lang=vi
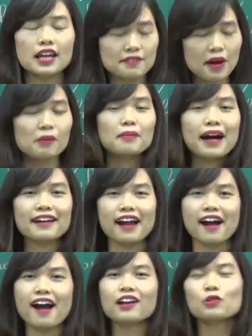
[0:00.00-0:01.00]
Hy vọng các bạn
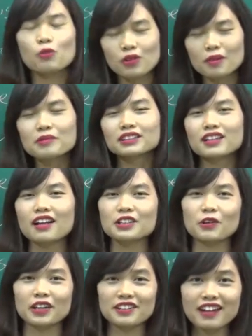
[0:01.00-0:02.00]
đã thu lượm được rất là
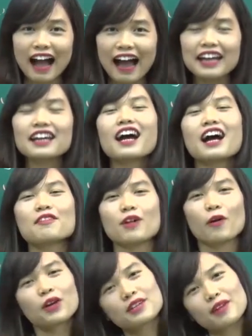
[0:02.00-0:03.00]
nhiều kiến thức hay,
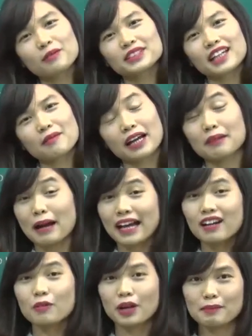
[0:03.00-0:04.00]
và cũng hy vọng sẽ gặp lại các
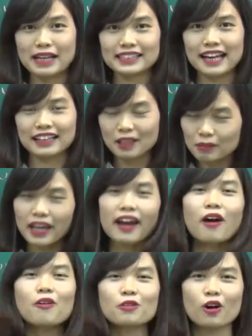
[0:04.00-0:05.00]
bạn ở một cái bài giảng tiếp
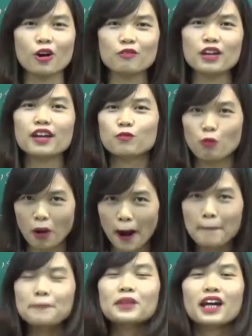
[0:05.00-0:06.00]
theo nói về phụ
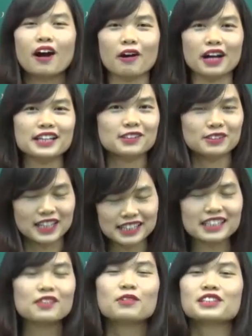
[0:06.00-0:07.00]
âm. Okay, so
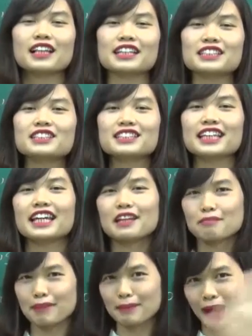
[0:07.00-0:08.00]
that's it for the lesson
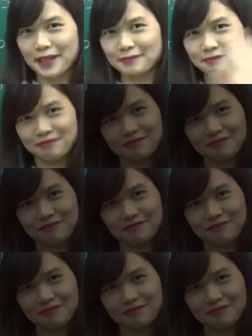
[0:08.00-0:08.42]
today. Bye bye.